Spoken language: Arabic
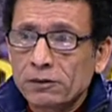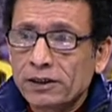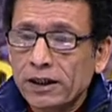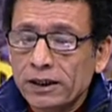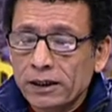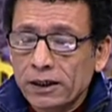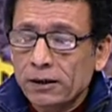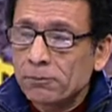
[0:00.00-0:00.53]

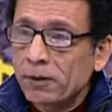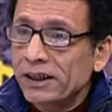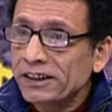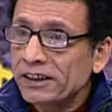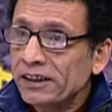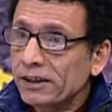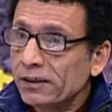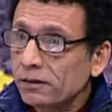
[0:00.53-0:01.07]
بالتالي
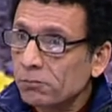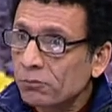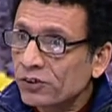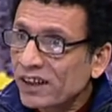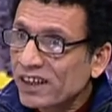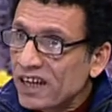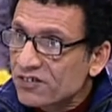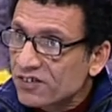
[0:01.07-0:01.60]
معنيين
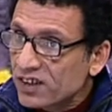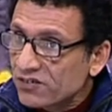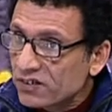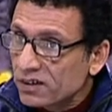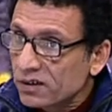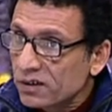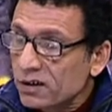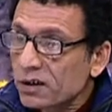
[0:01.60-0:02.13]
بشكل اساسي